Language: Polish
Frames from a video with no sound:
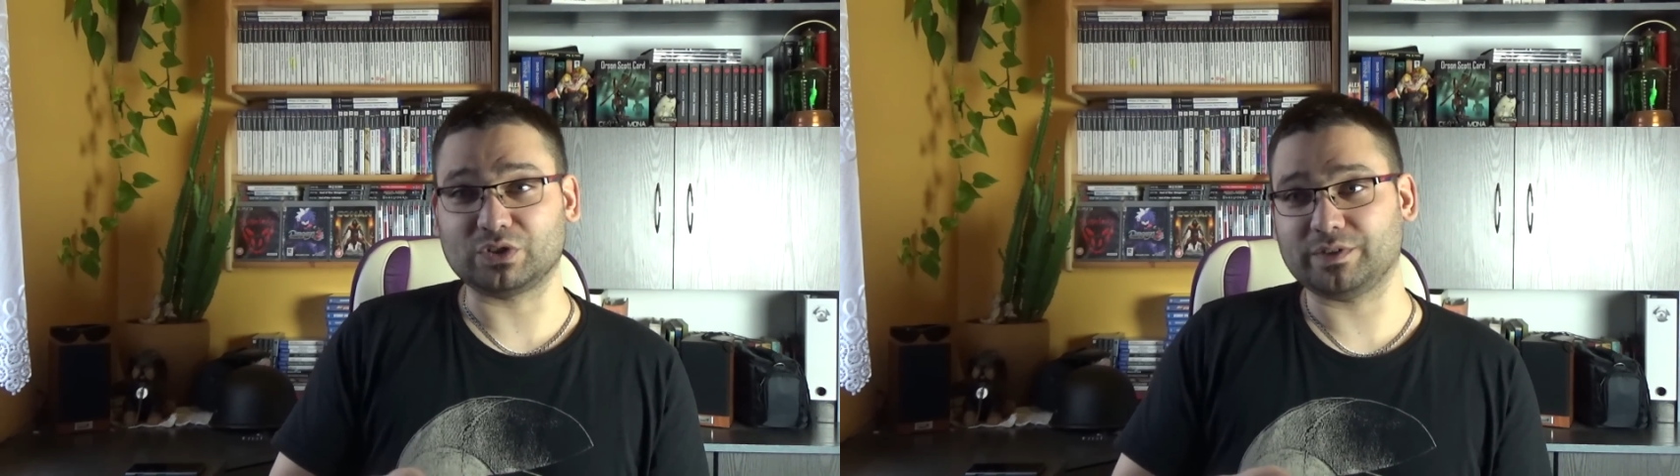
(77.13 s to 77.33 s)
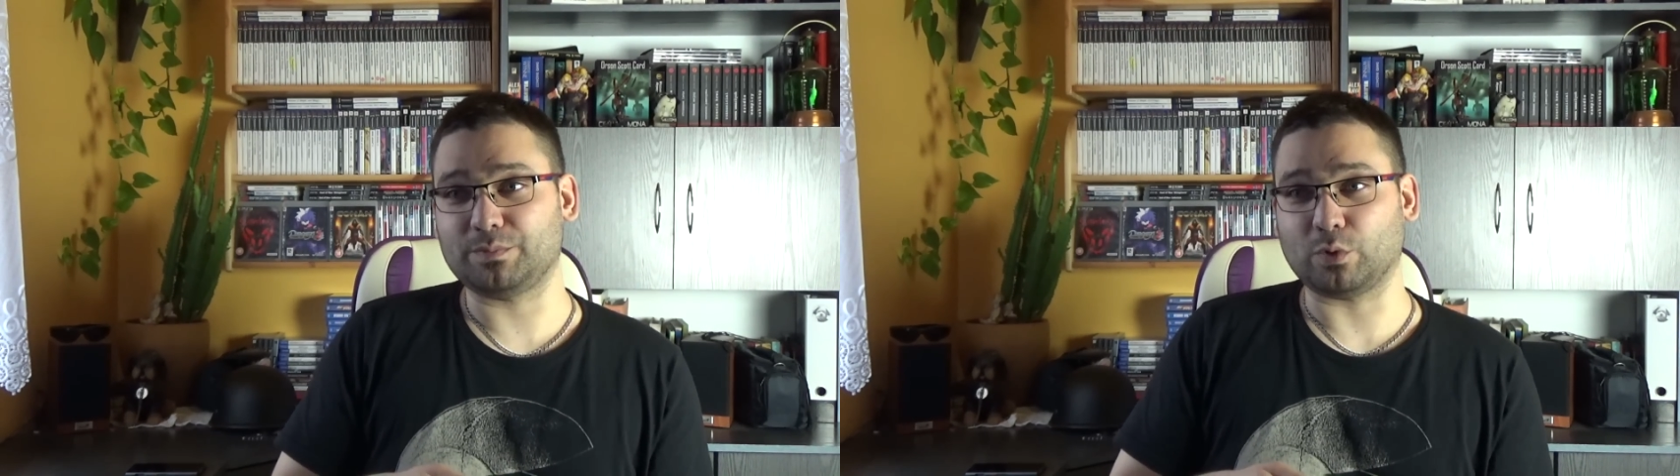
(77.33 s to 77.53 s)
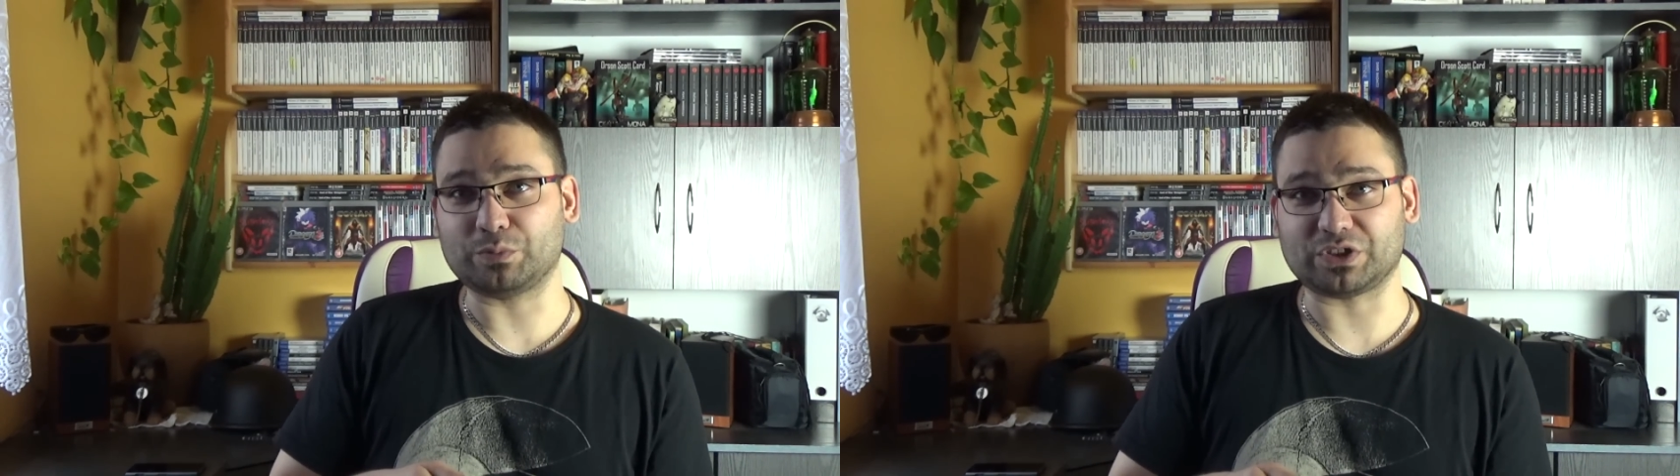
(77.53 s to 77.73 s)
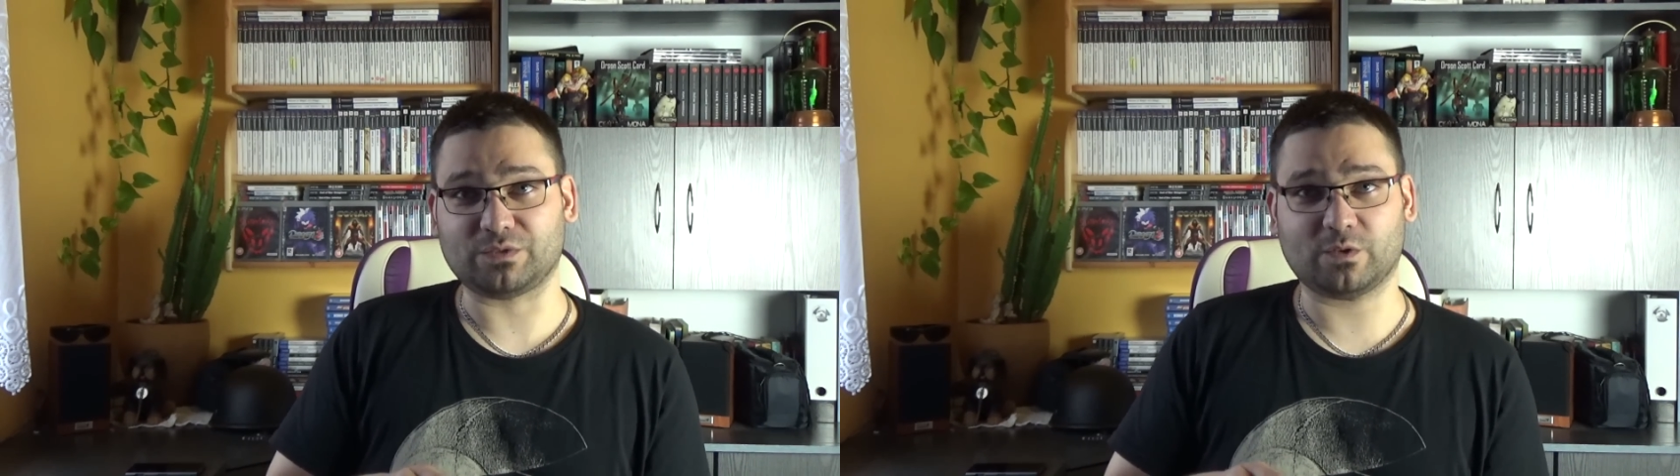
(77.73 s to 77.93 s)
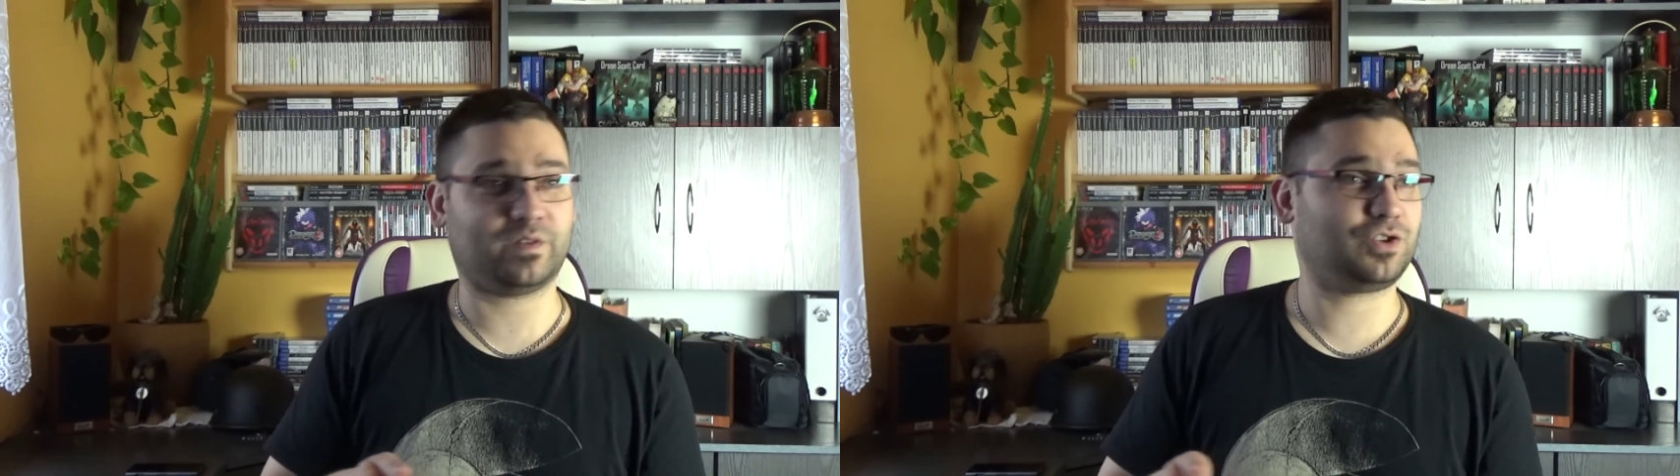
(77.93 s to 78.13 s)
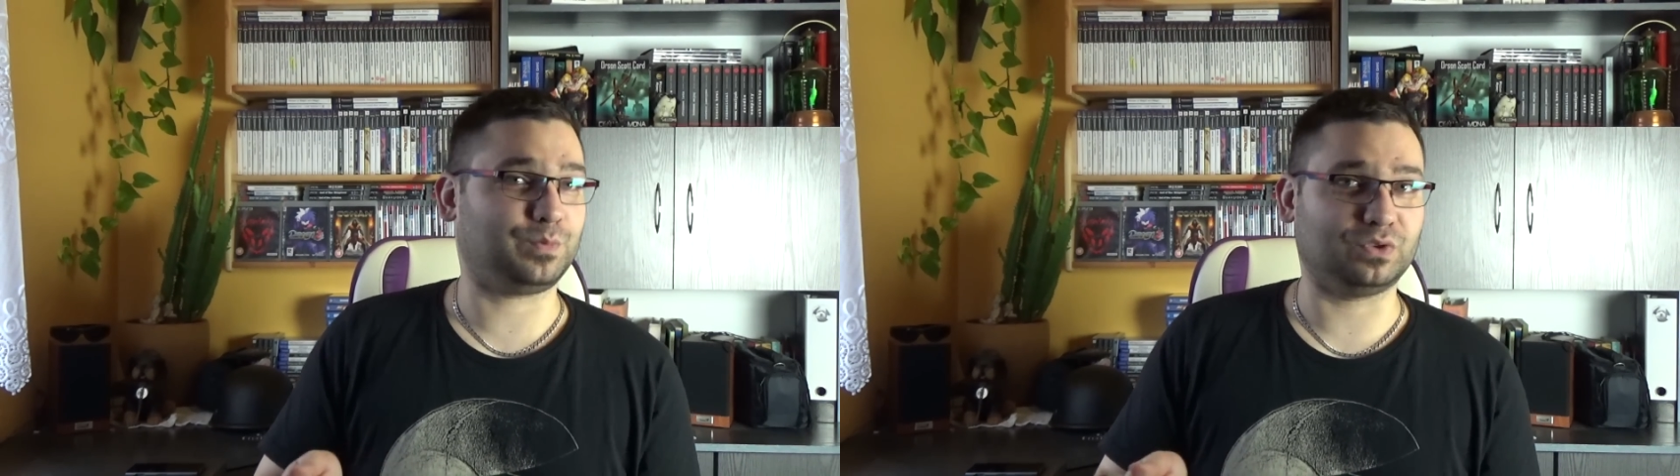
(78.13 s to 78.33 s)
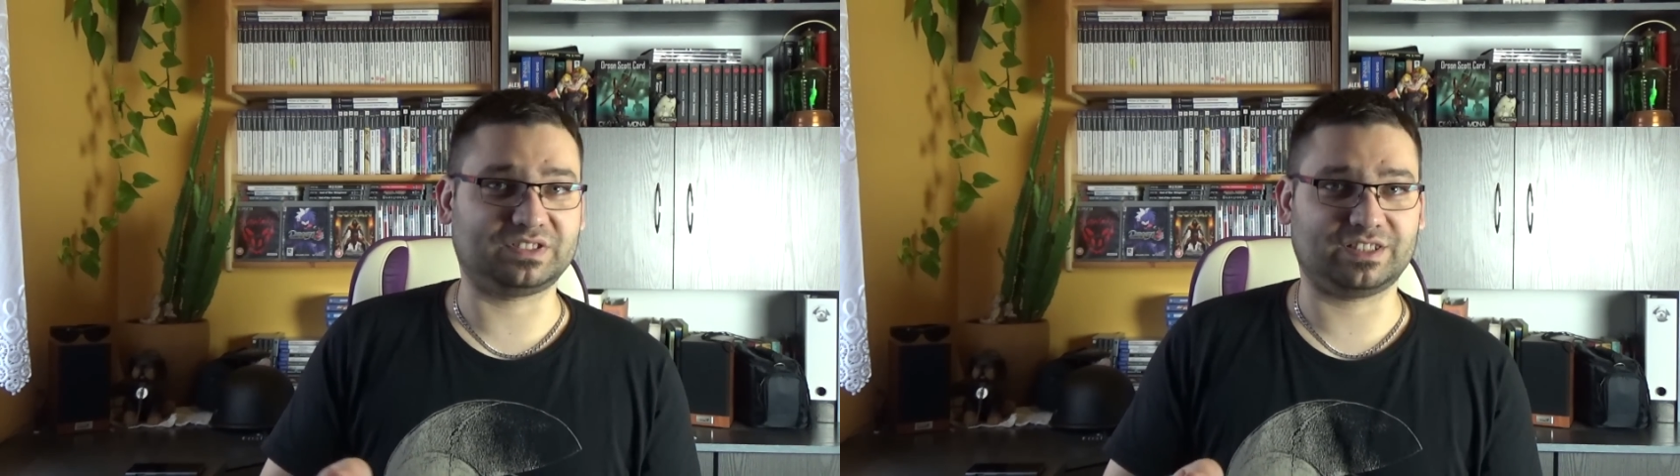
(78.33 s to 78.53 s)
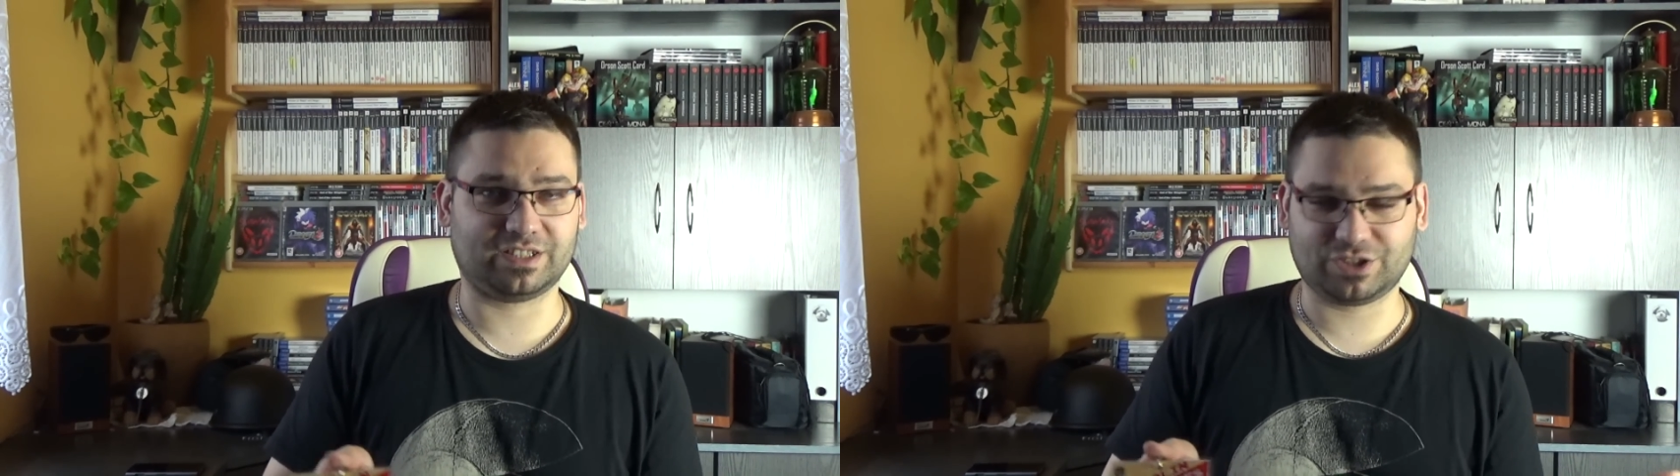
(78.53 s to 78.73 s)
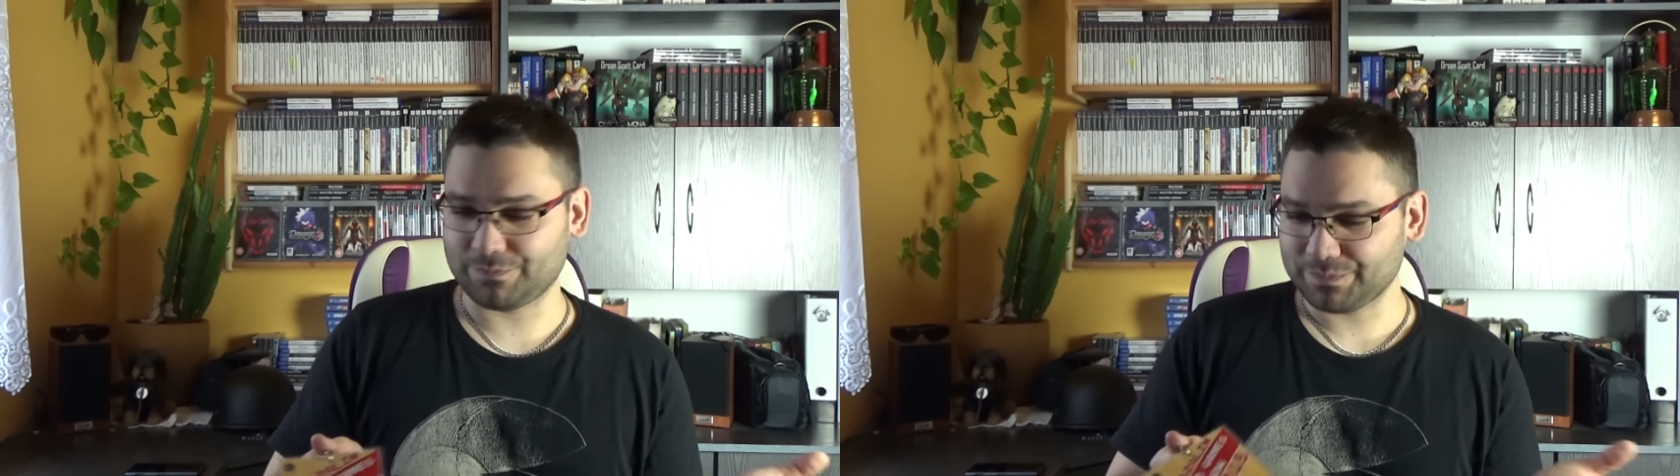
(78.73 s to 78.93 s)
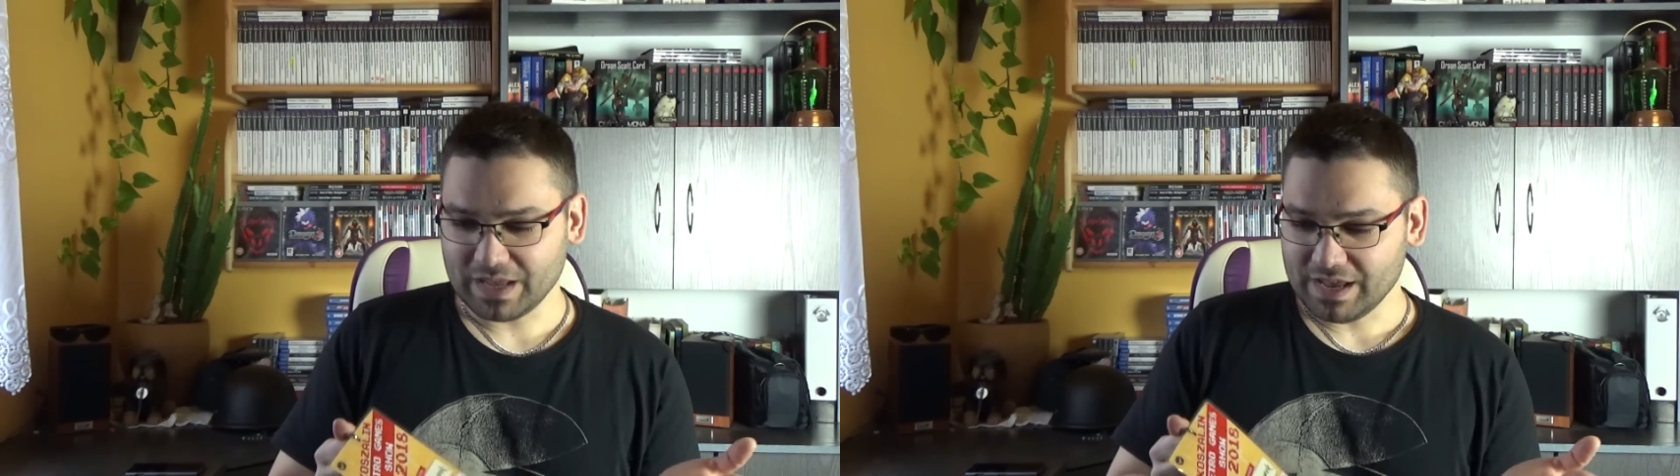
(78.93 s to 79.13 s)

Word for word: sobie poobserwować, pooceniać.